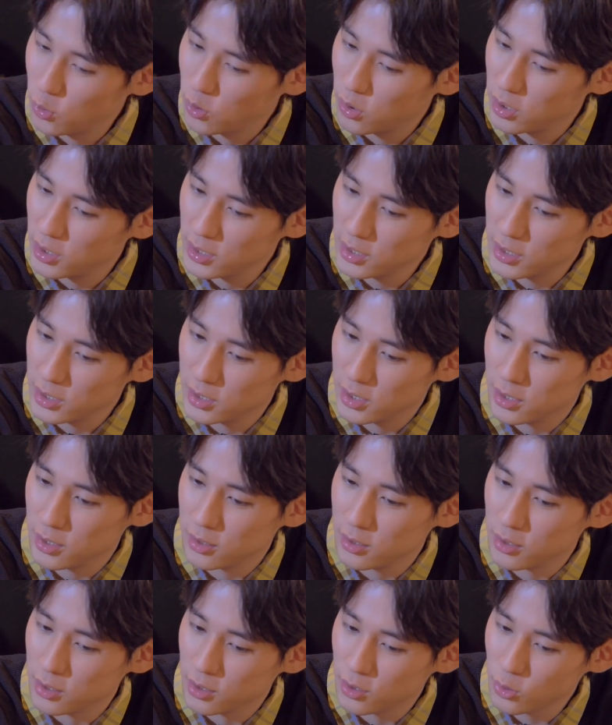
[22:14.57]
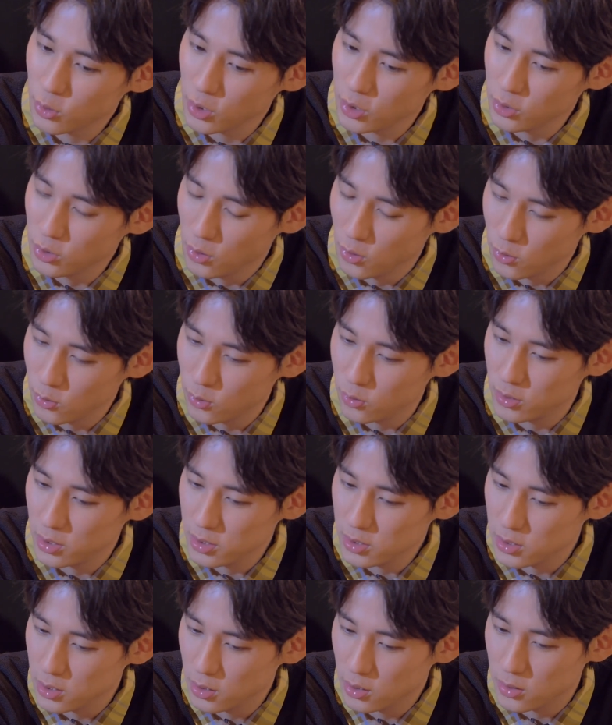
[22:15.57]
果一个人对动物
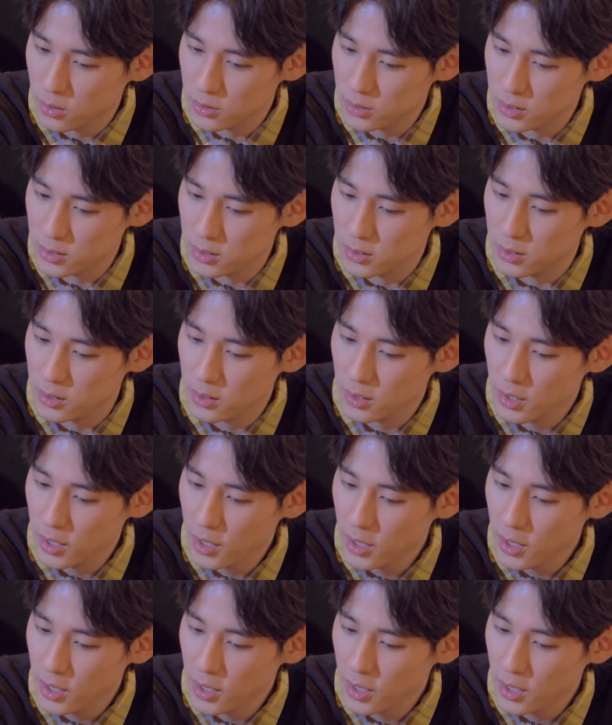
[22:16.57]
的时候是